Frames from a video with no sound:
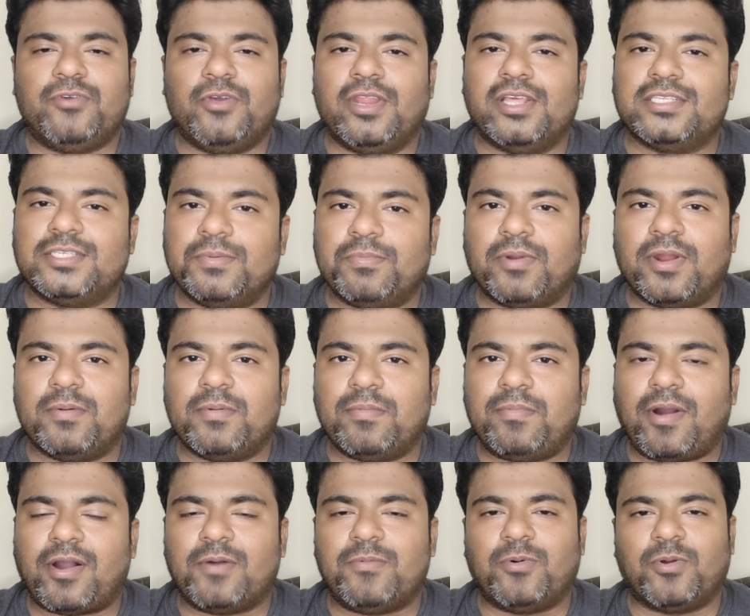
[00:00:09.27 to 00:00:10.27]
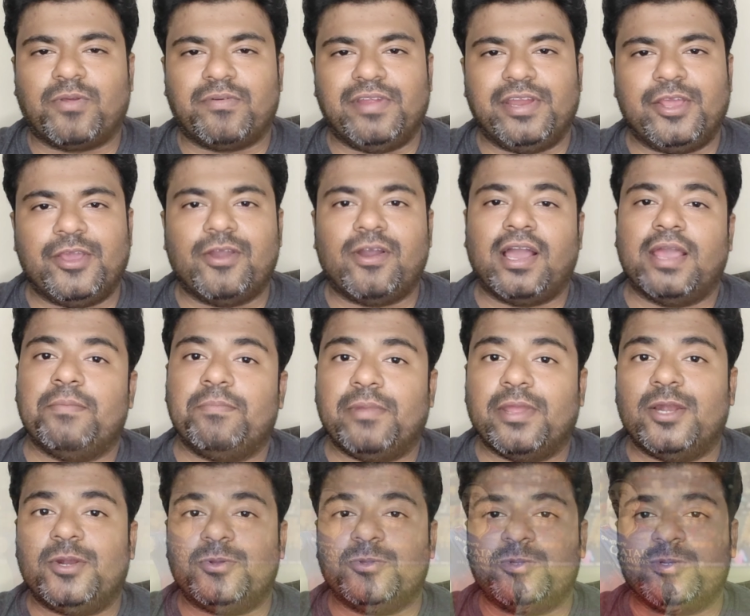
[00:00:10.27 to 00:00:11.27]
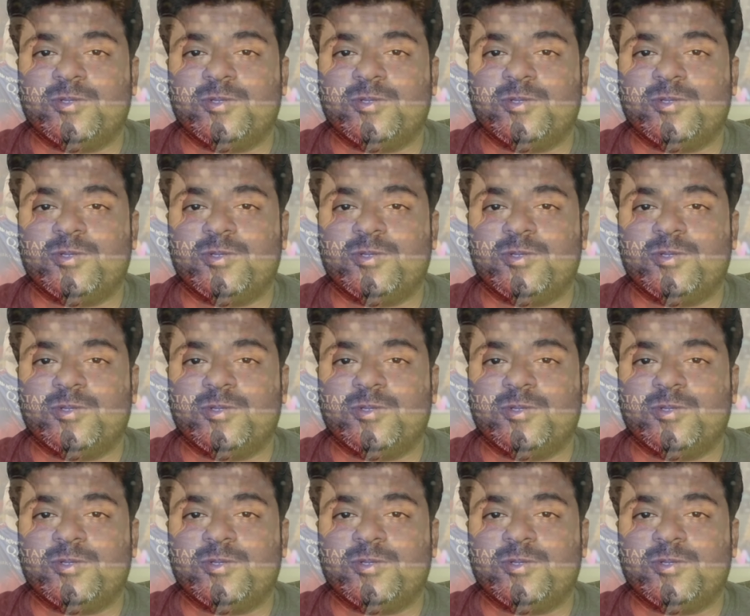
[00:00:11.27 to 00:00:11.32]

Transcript: சீரியஸ் இப்போ நம்ம பார்க்க போகிற வீடியோ ஐபிஎல் டூ